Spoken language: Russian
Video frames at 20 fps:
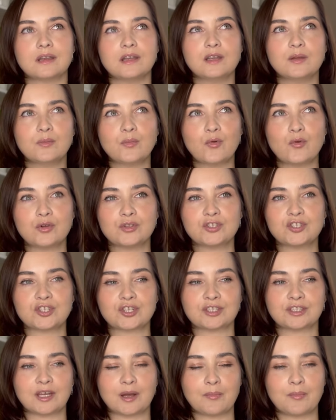
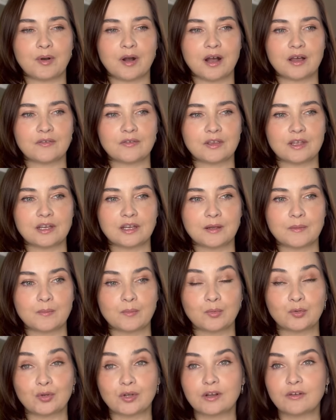лимончик добавили,
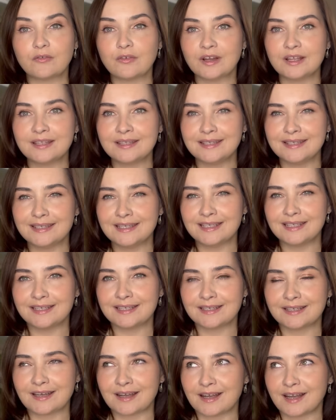много
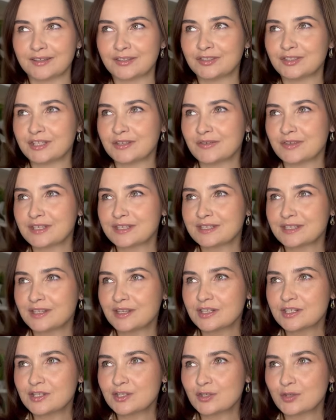ванили, какая-то
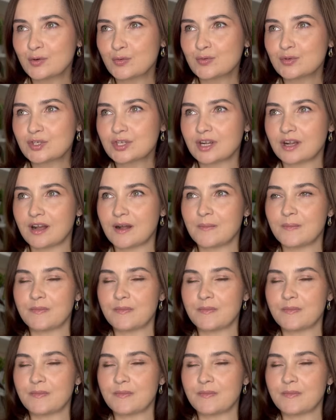древесная стружка,